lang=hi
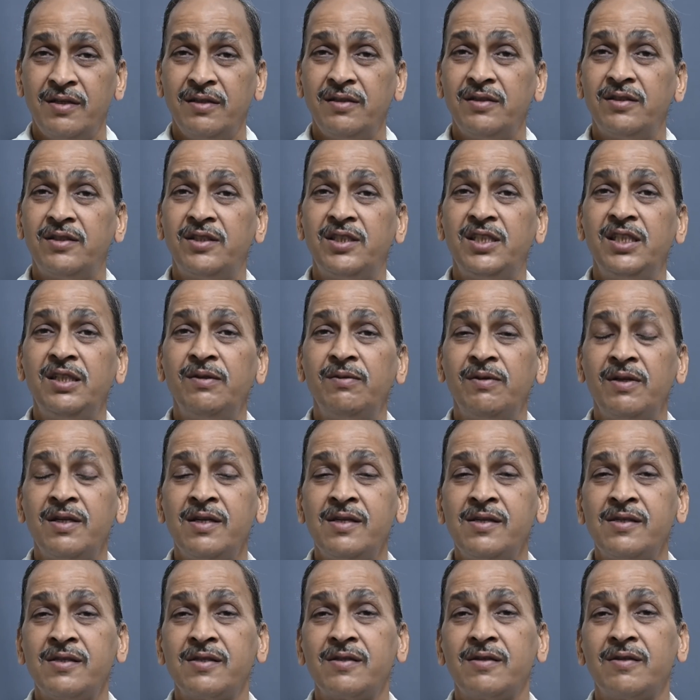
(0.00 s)

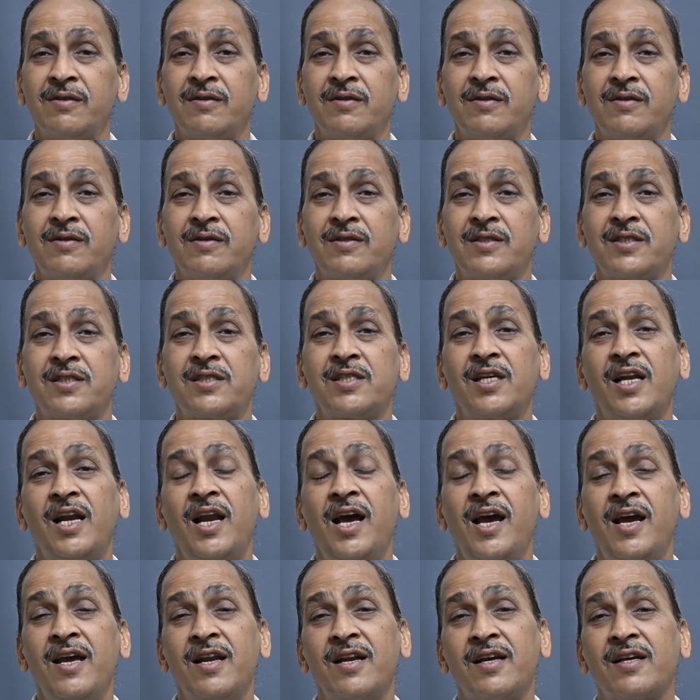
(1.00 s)
जीवन
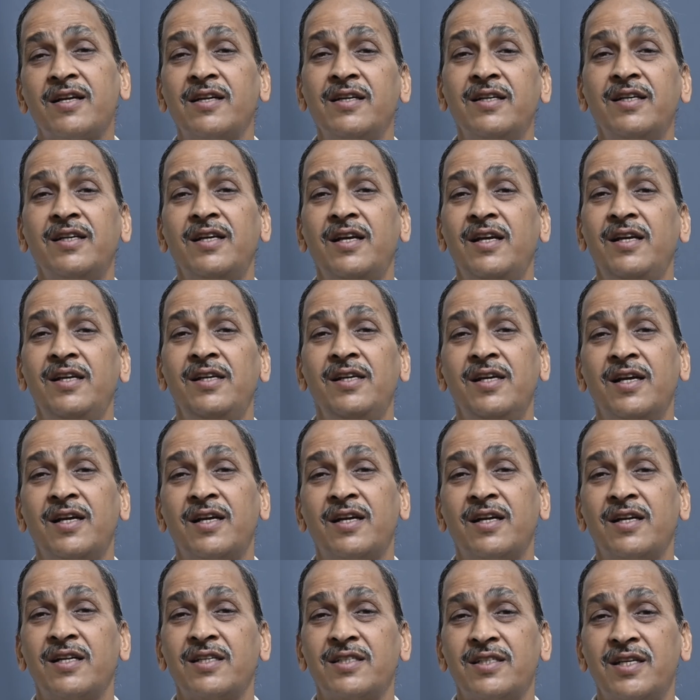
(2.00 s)
चलाए रखने के लिए एक
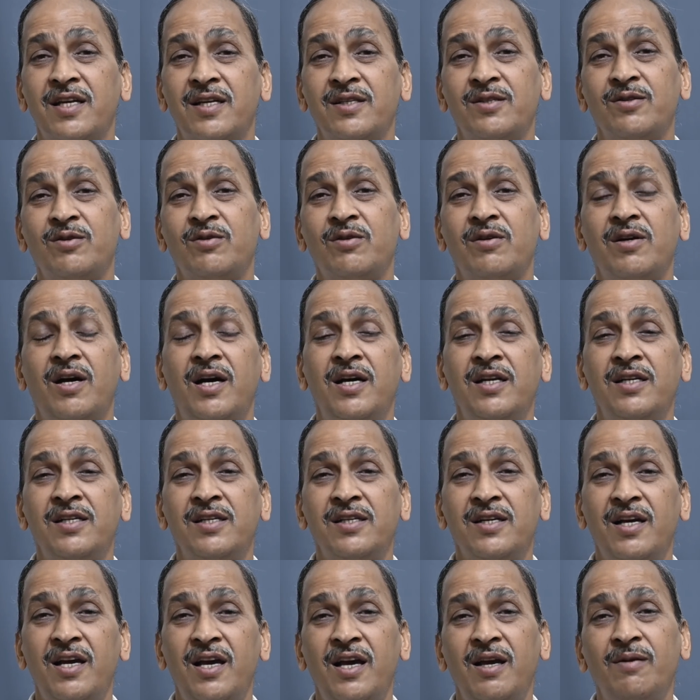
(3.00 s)
नशा जो खाने
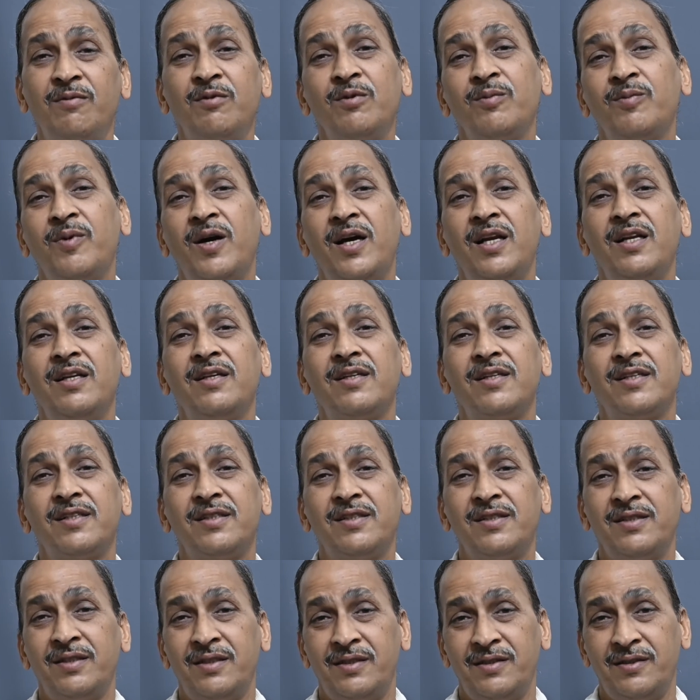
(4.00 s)
का है वो पाले
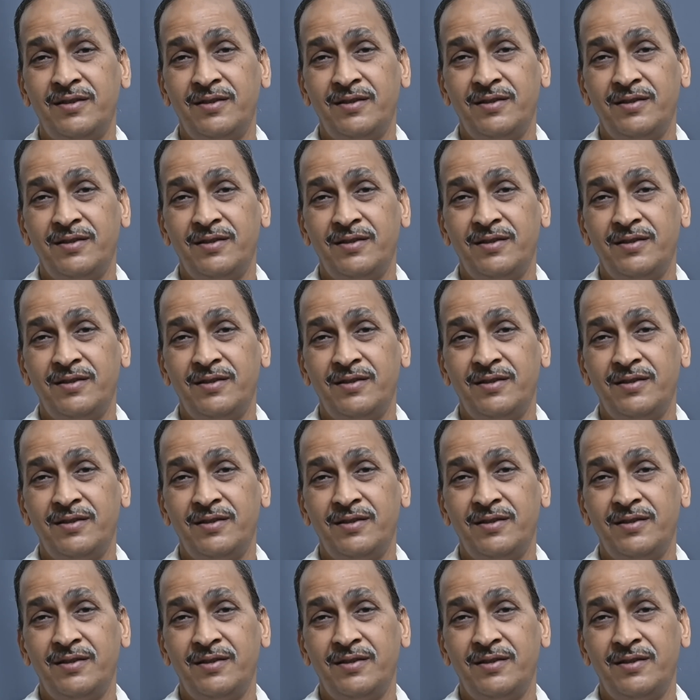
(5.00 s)
रहते हैं